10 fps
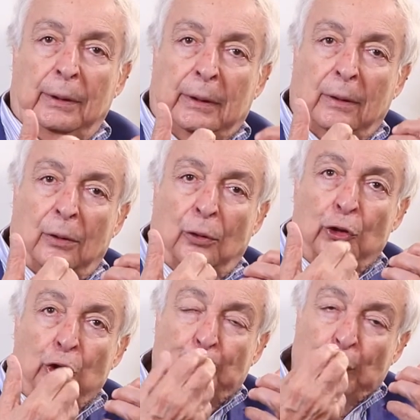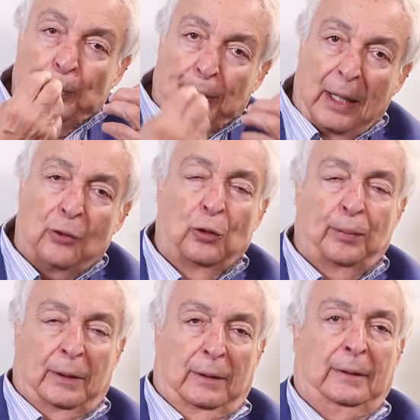on ne peut pas
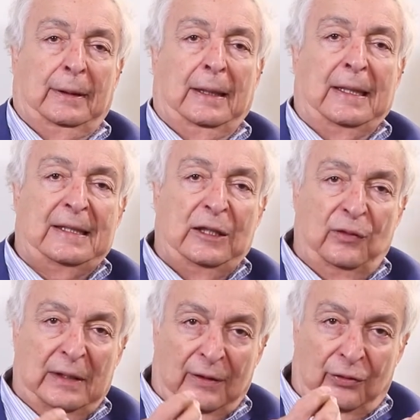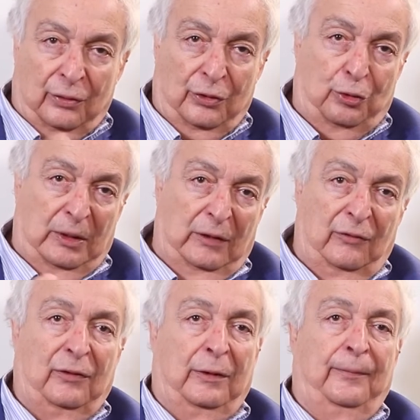comprendre la civilisation
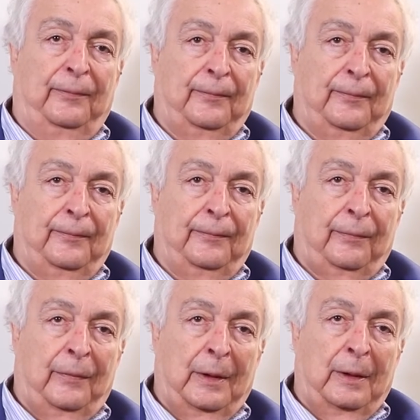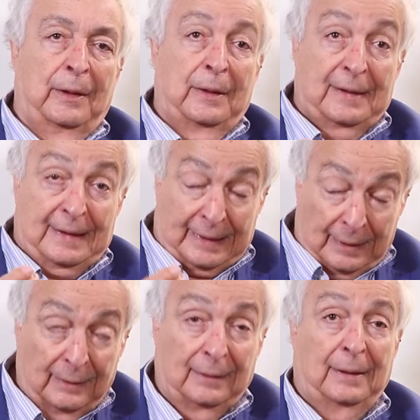juive
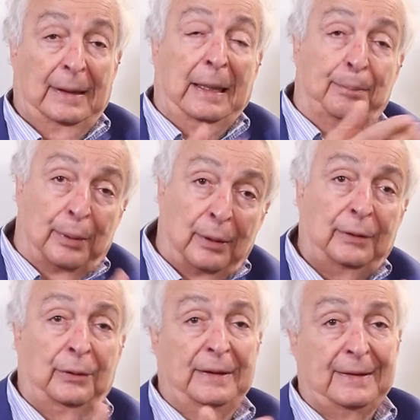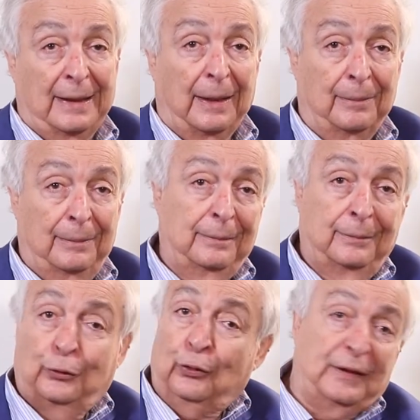sans l'apport de l'islam,
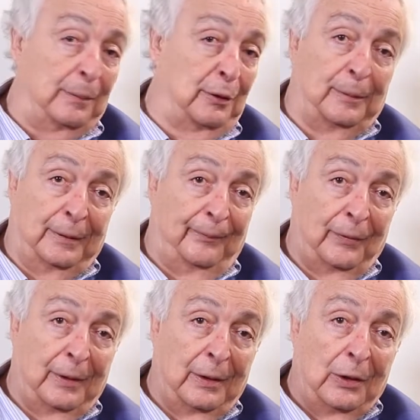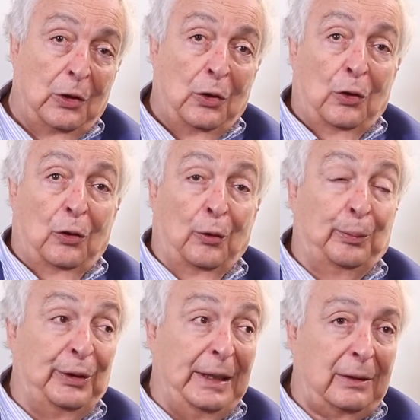tout simplement. On
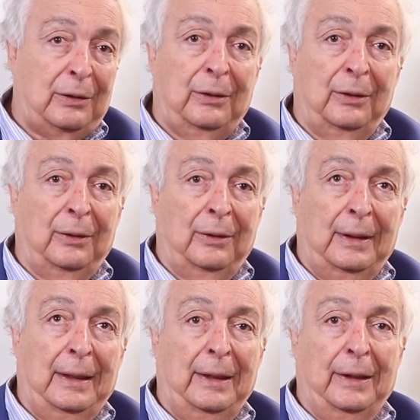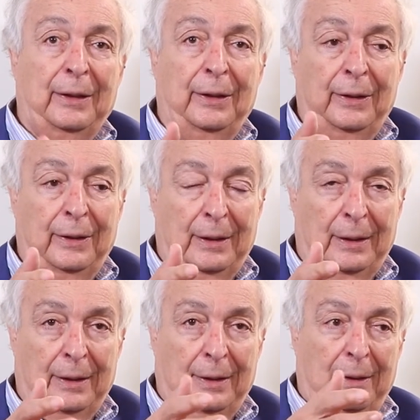peut dire que les,
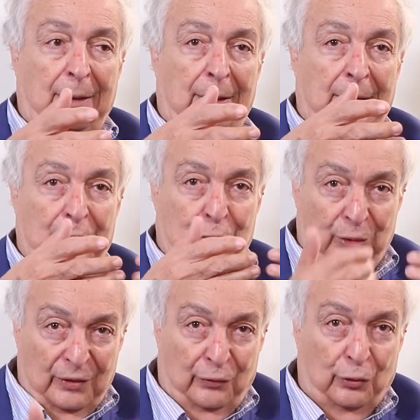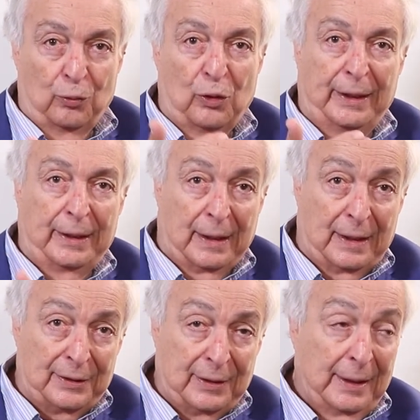euh, juifs du Moyen
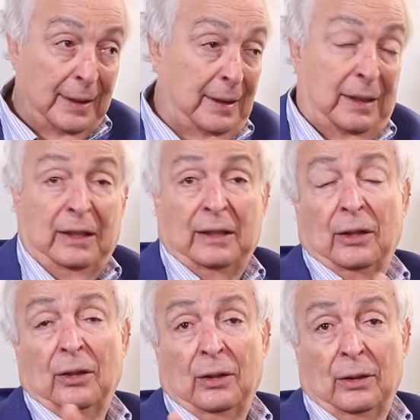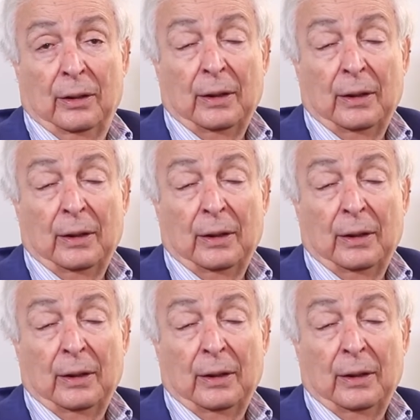Âge, qui étaient d'ailleurs